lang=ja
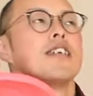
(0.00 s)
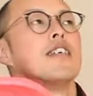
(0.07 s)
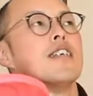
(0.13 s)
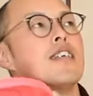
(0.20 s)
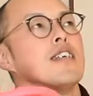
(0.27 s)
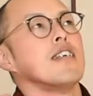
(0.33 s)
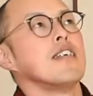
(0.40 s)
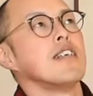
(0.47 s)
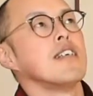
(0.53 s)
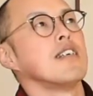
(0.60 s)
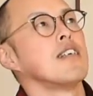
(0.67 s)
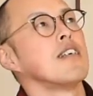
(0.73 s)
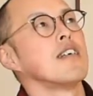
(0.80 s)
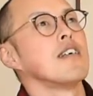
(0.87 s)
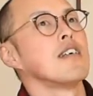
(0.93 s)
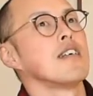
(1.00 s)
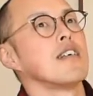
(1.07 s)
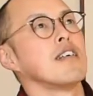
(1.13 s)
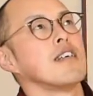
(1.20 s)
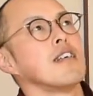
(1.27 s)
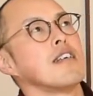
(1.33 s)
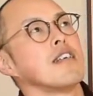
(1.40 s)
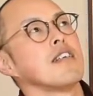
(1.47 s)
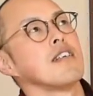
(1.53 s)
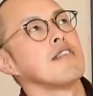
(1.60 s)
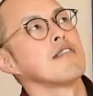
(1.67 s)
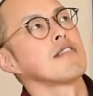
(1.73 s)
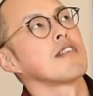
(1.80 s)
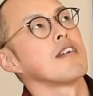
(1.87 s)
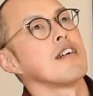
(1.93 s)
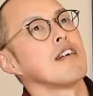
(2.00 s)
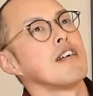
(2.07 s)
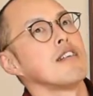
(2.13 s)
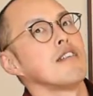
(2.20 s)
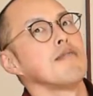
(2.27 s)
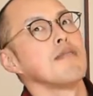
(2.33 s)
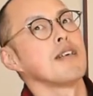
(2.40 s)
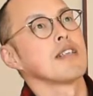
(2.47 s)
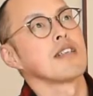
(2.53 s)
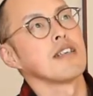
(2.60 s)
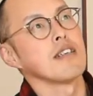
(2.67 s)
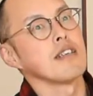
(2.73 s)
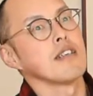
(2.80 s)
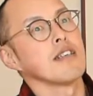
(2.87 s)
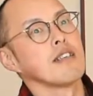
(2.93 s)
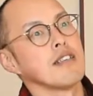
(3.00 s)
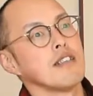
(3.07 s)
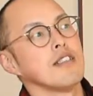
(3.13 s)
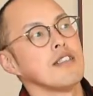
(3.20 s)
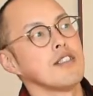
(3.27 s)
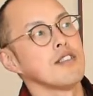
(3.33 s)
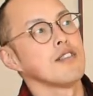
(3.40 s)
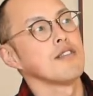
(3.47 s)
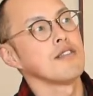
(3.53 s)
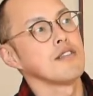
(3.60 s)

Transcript: うーん犬飼えるまで二十